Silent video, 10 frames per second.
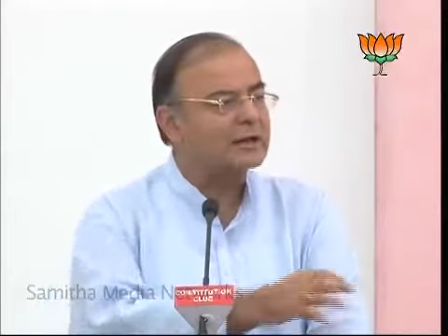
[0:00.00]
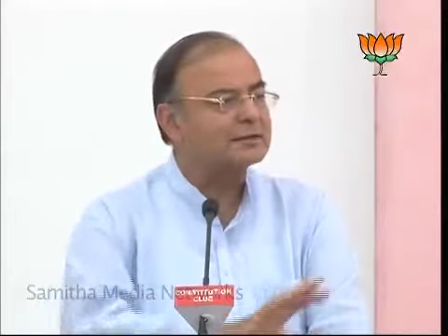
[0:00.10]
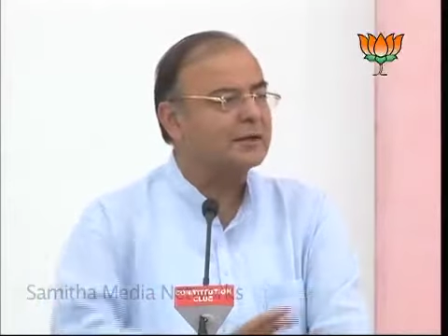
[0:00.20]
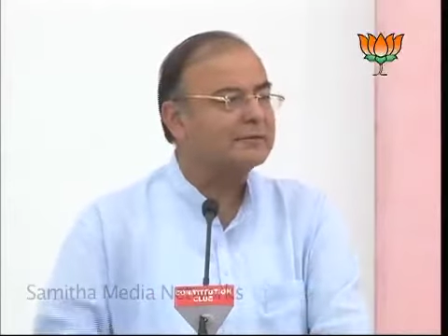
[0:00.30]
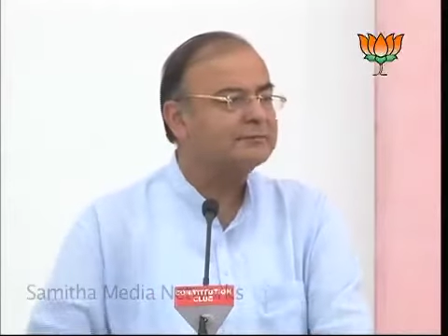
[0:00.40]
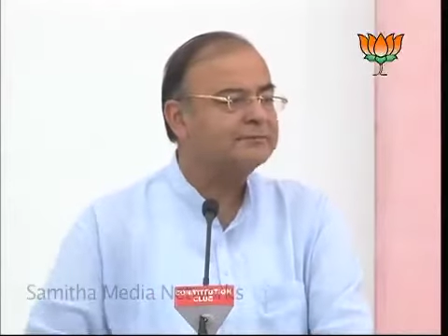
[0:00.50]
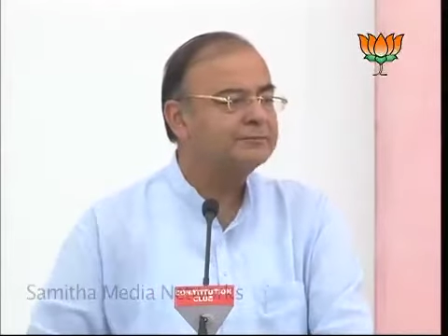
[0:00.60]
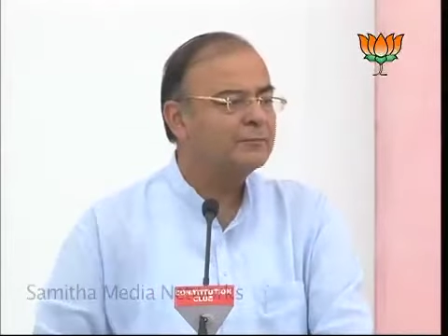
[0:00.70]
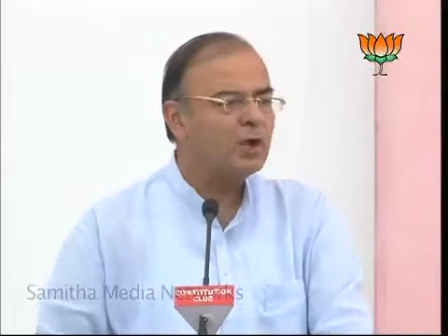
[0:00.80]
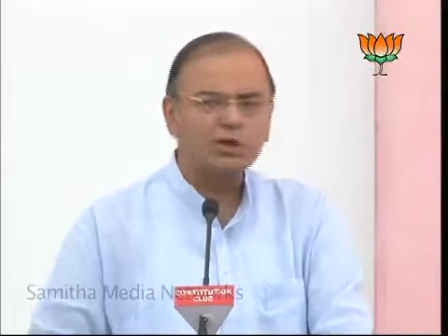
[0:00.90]
का था
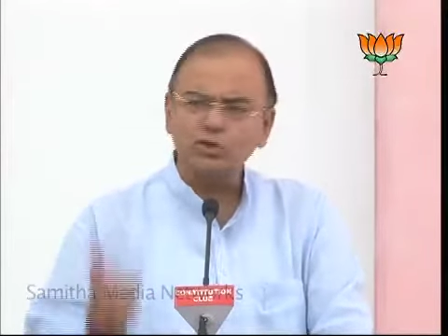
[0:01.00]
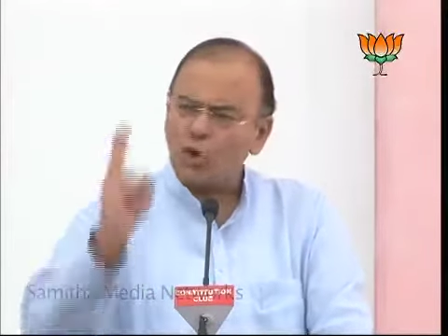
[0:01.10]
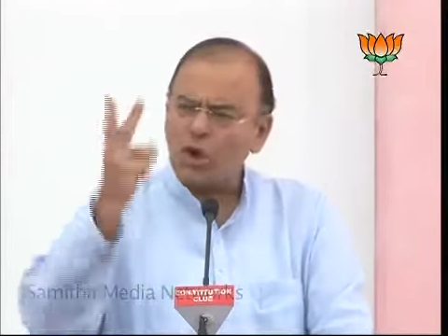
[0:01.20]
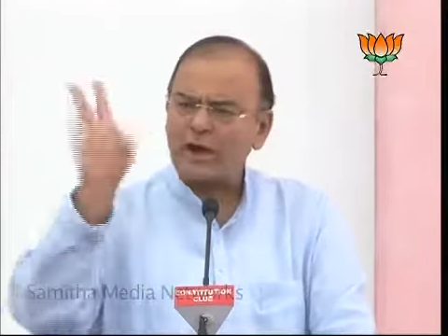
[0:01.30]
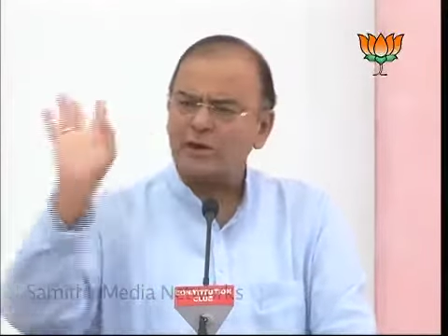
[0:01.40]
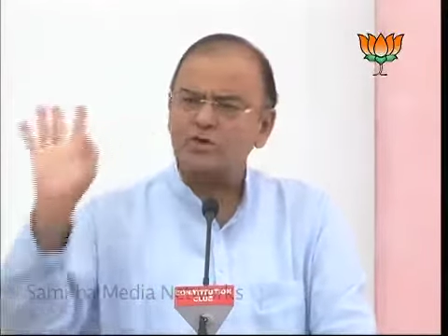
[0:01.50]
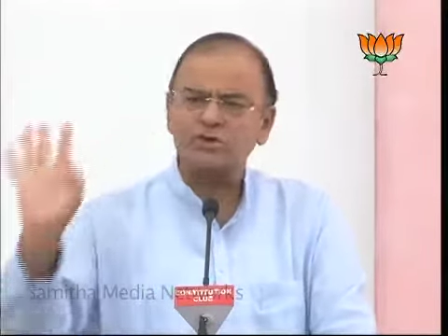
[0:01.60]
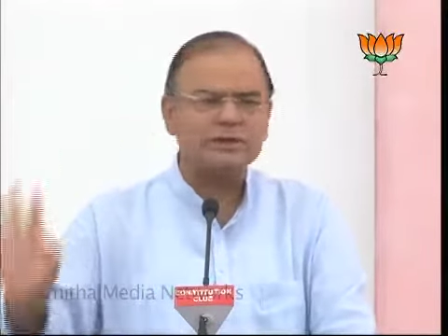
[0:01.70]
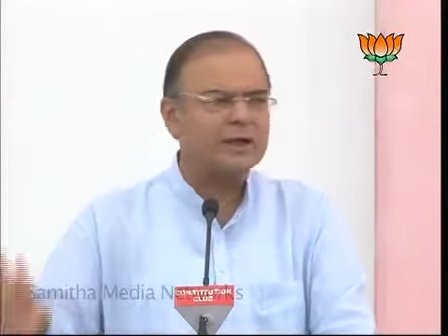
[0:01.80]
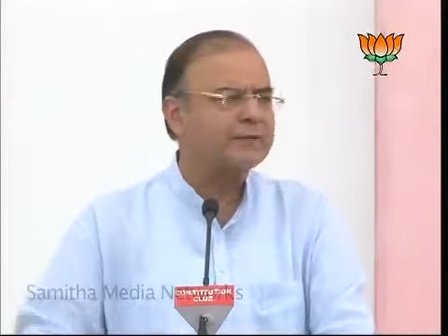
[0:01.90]
और दो कारणों
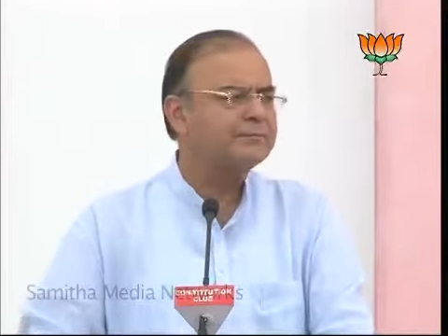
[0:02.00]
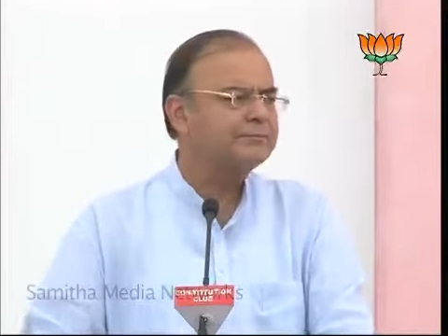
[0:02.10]
से था